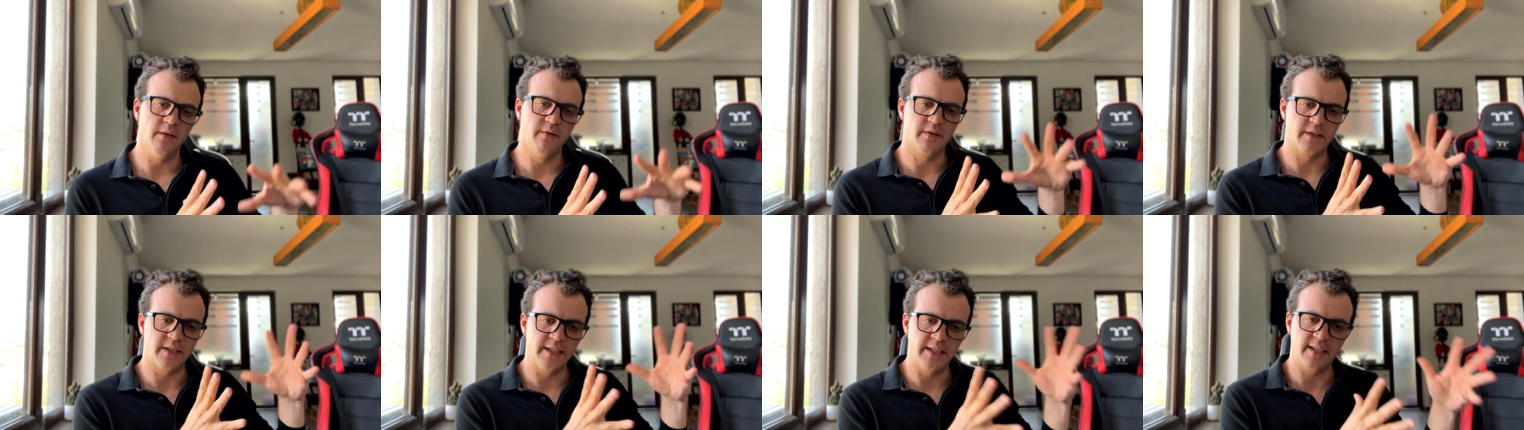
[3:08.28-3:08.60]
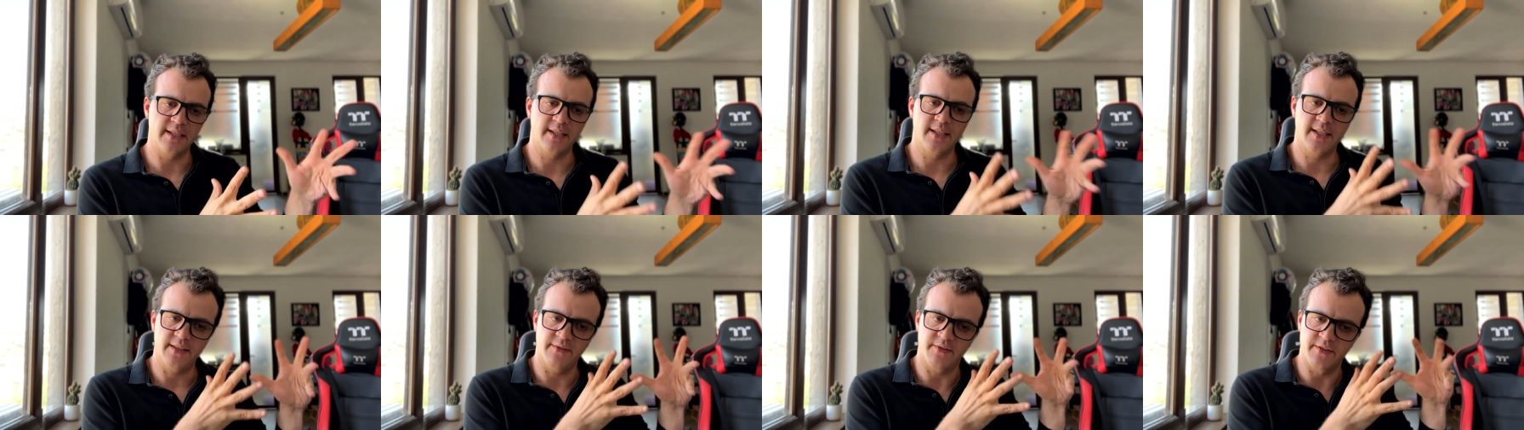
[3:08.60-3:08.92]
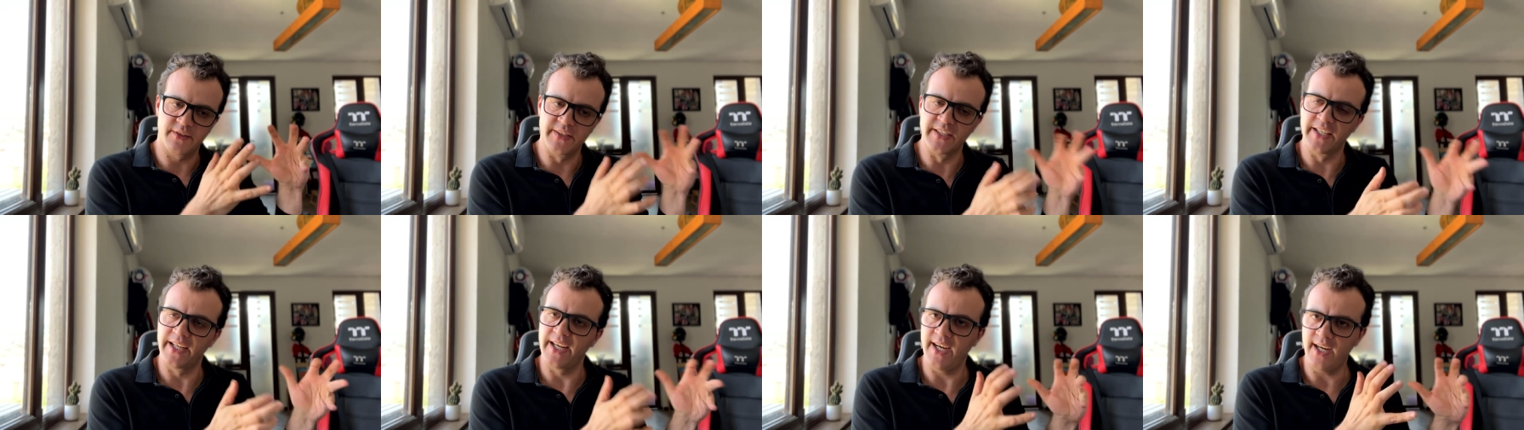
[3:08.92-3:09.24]
рынок,
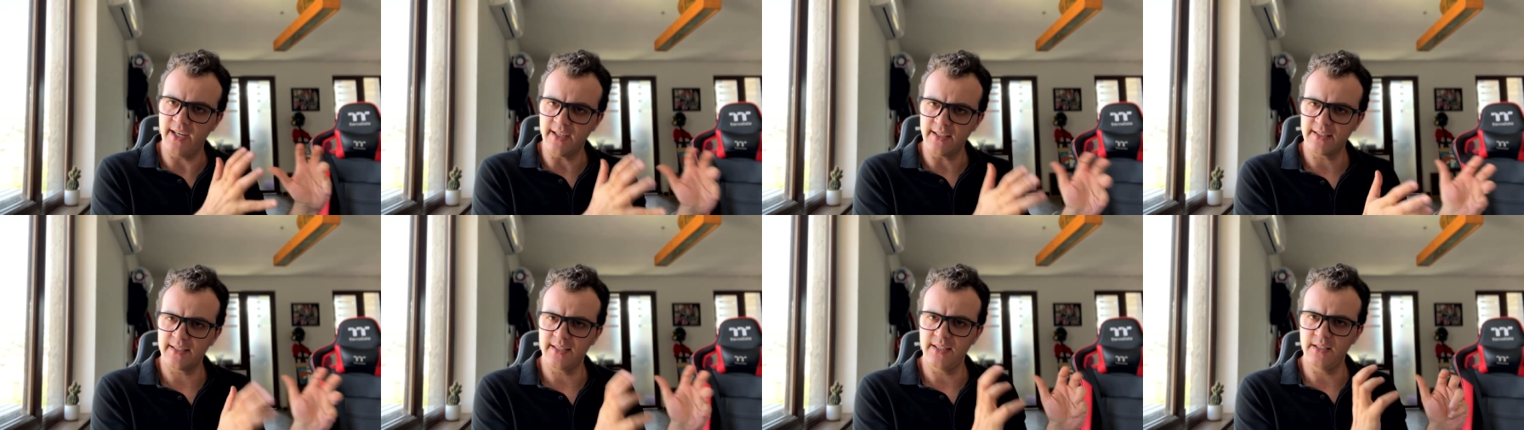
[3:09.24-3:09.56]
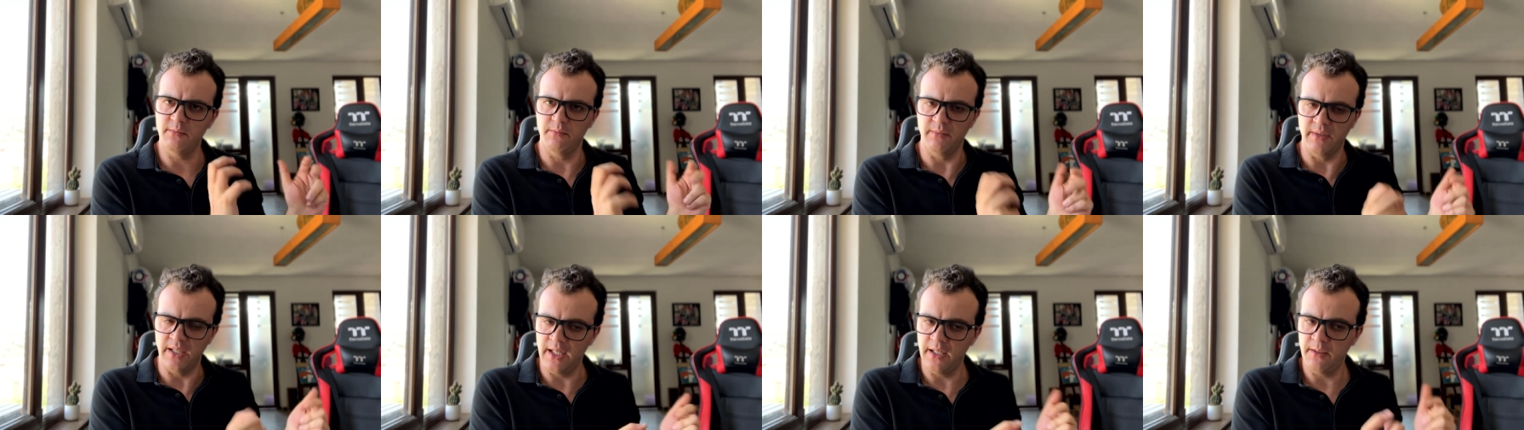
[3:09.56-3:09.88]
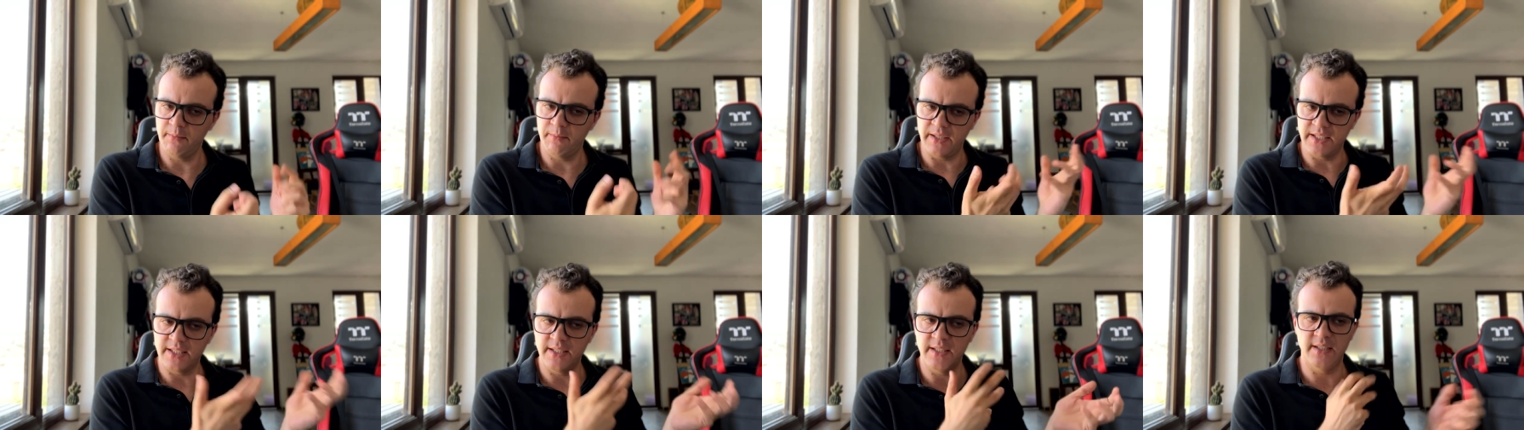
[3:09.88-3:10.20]
рынке акций были
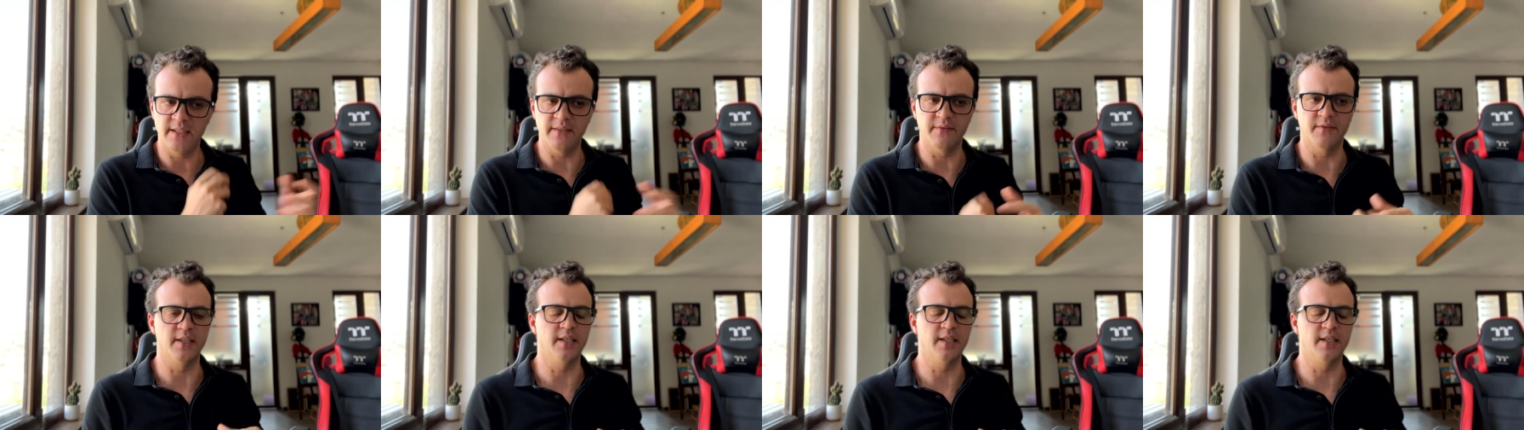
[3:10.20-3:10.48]
позитивные